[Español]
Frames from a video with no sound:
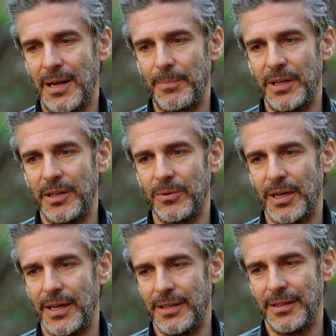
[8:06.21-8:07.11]
de la
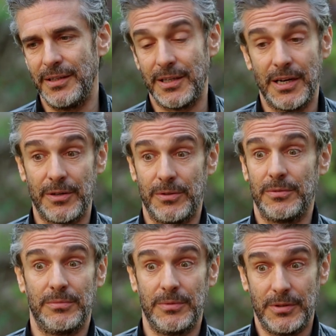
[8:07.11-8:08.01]
película y,
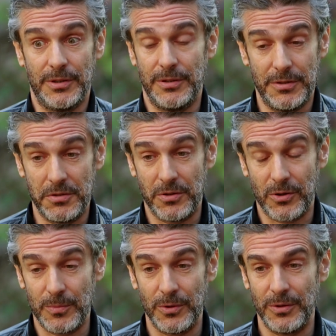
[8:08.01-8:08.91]
claro, eh, digo,
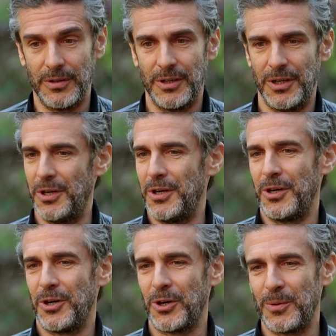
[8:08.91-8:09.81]
¿cómo,
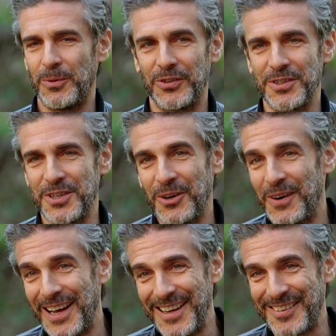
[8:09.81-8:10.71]
cómo se
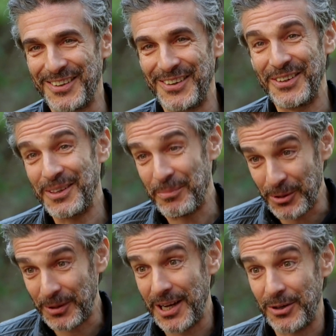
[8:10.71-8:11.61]
llegó a eso, ¿no? Y,
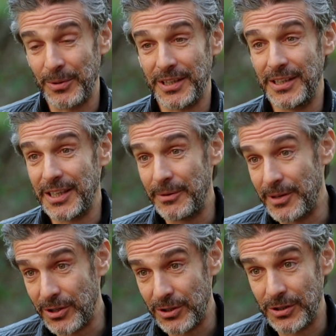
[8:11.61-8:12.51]
pero claro, porque tiene que
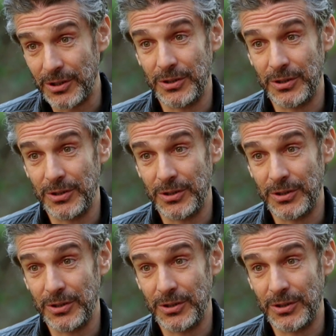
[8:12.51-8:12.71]
ver con,